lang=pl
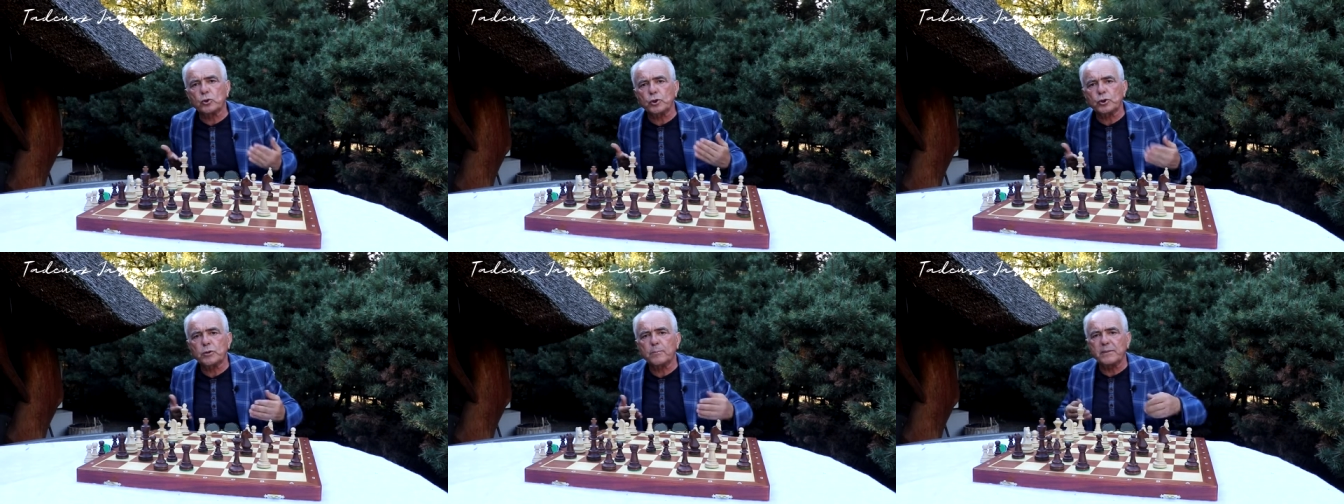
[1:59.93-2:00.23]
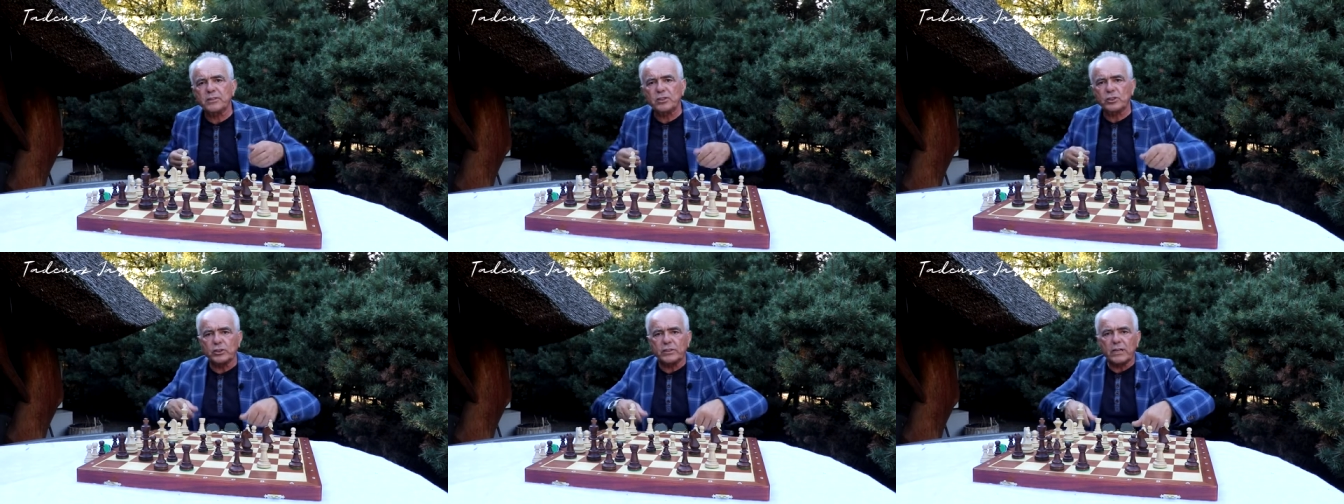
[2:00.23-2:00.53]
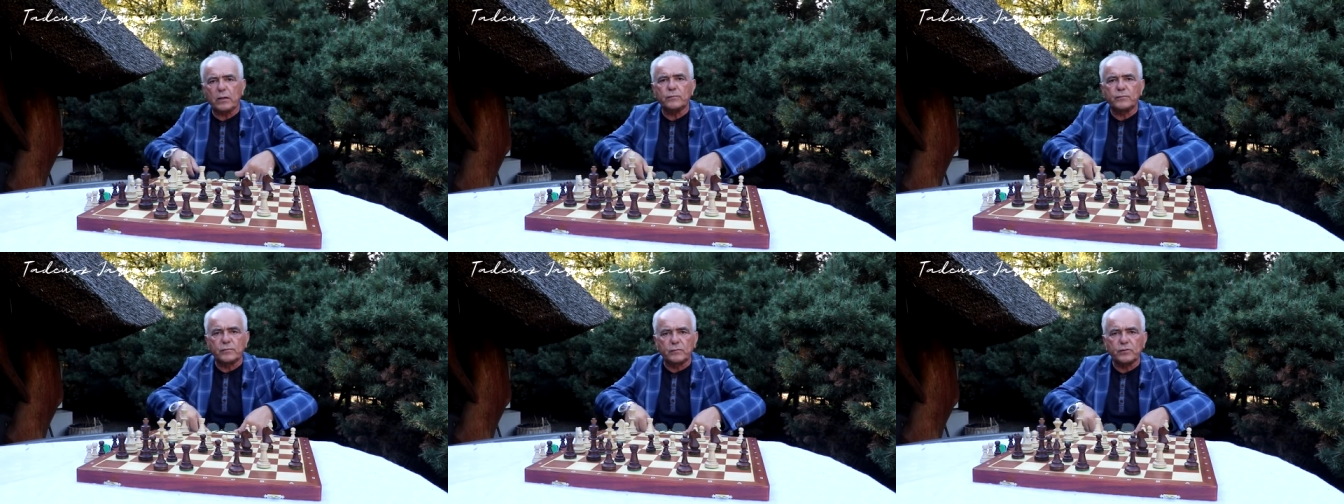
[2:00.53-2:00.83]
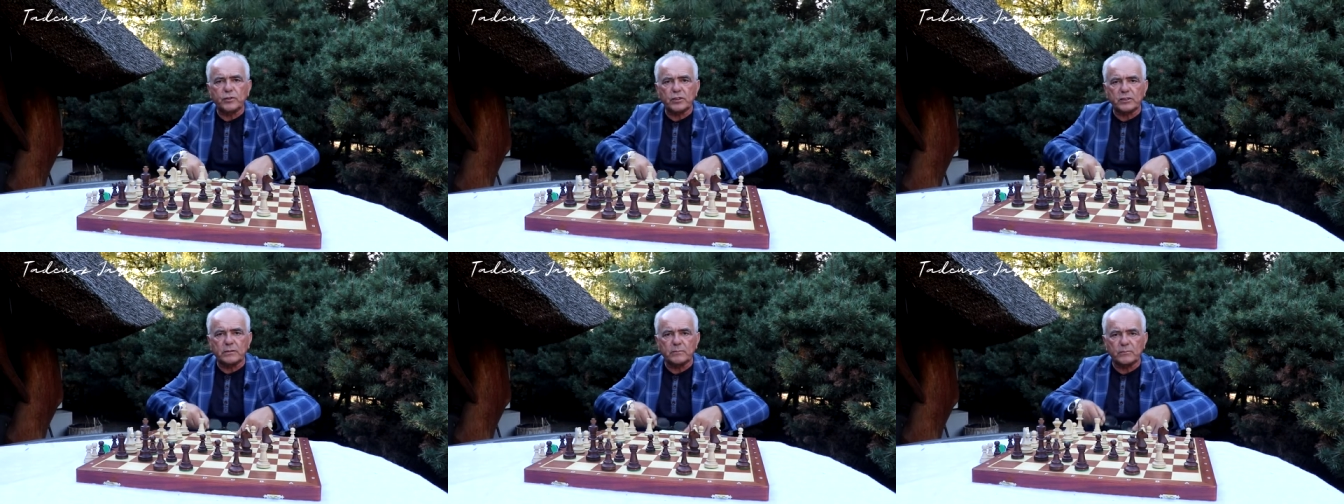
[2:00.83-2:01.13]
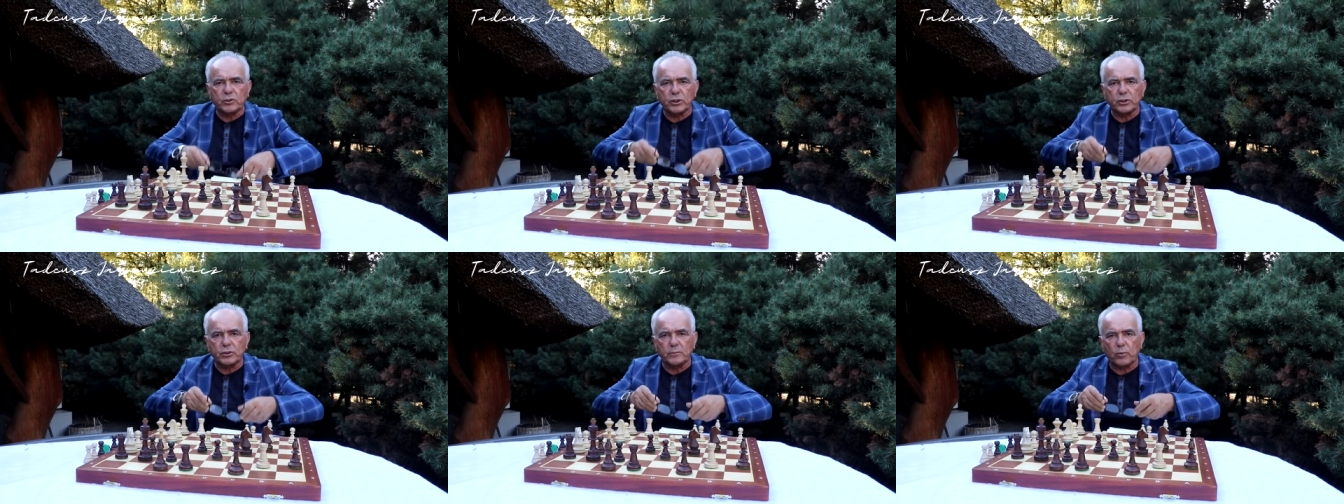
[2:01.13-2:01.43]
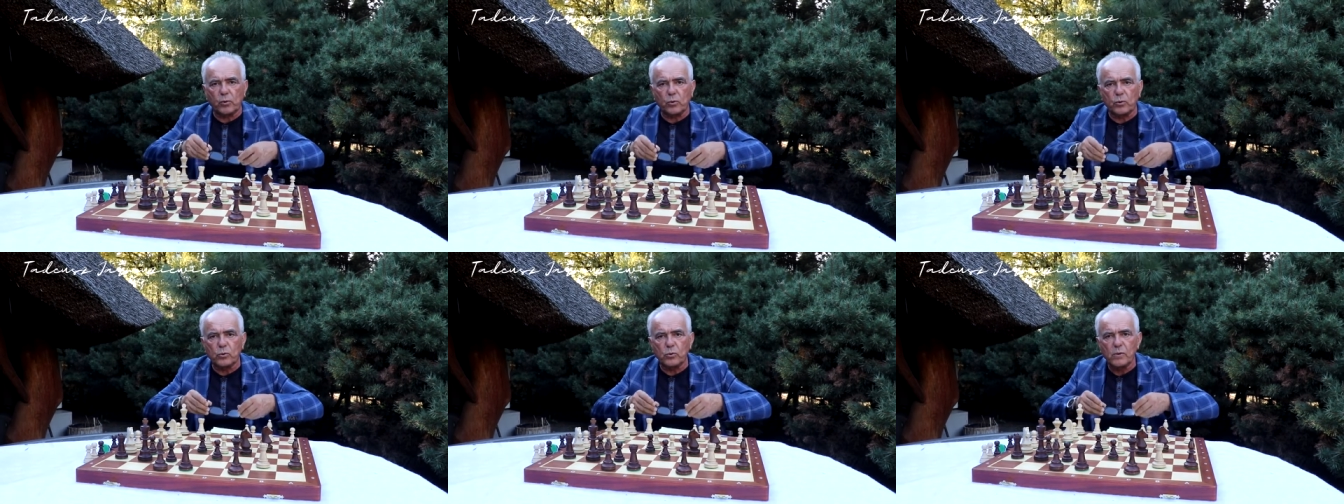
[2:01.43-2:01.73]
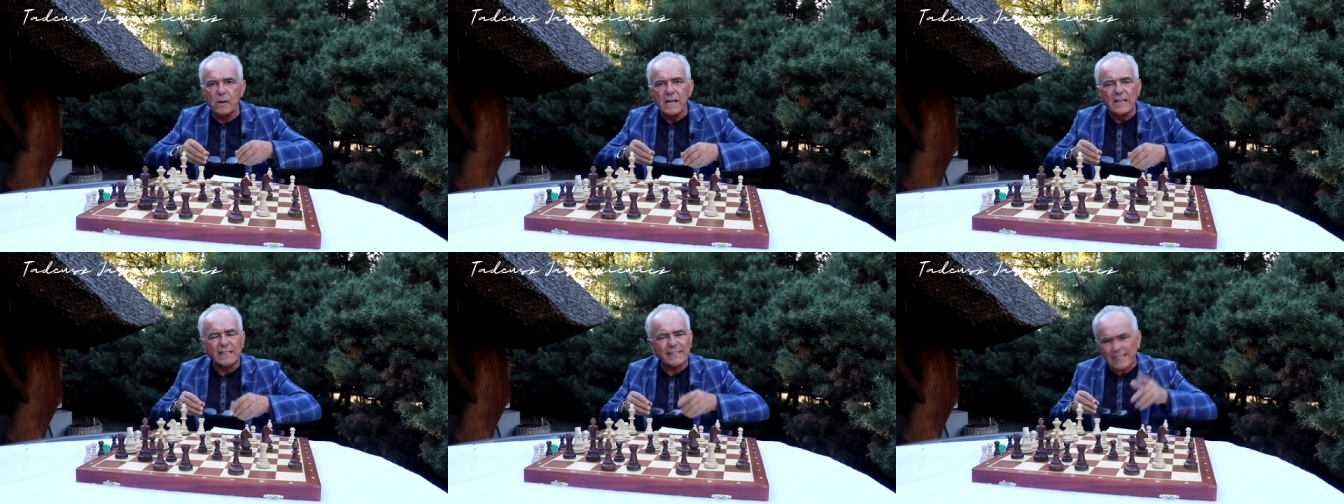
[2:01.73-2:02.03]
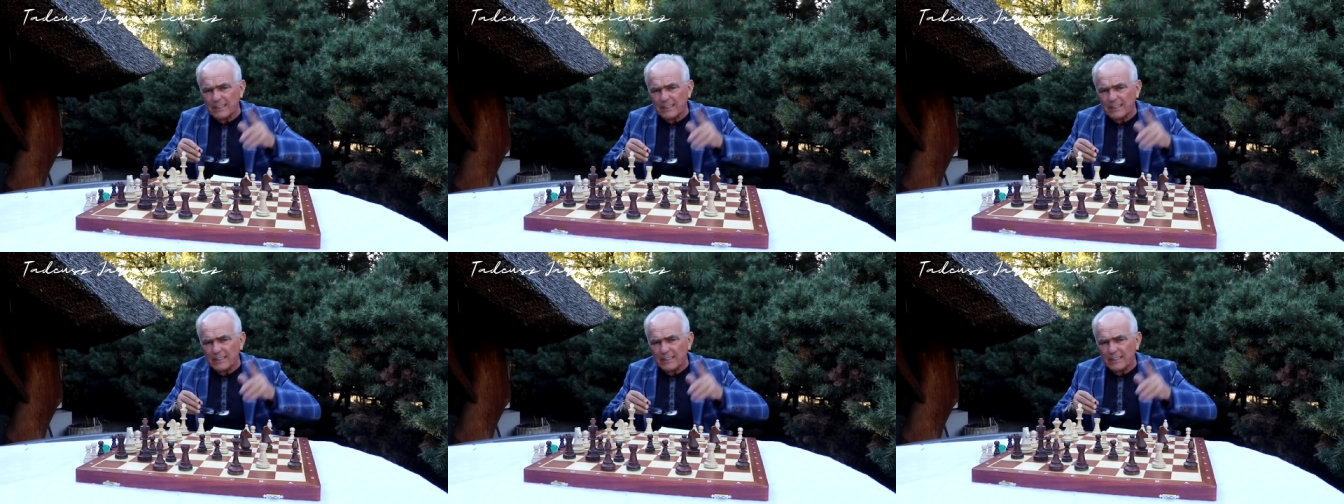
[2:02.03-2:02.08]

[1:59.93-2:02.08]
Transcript: co się będzie działo w 2023 roku.